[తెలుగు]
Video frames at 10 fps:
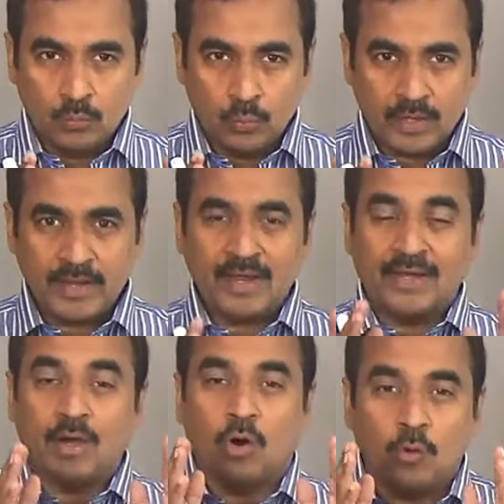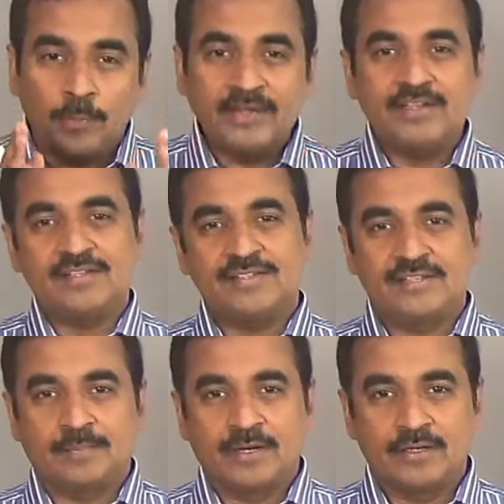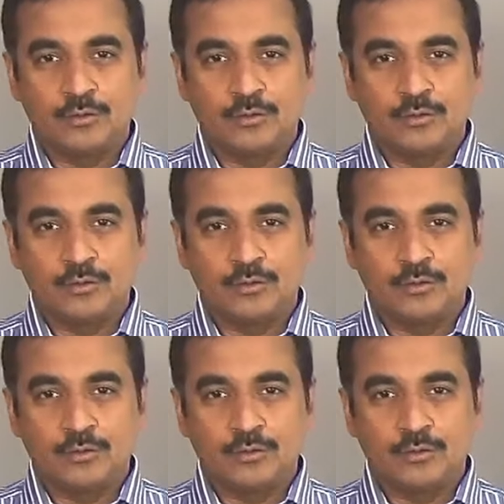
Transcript: ఒకే అంటే ఆబ్లిగేషన్స్ చెప్పడానికి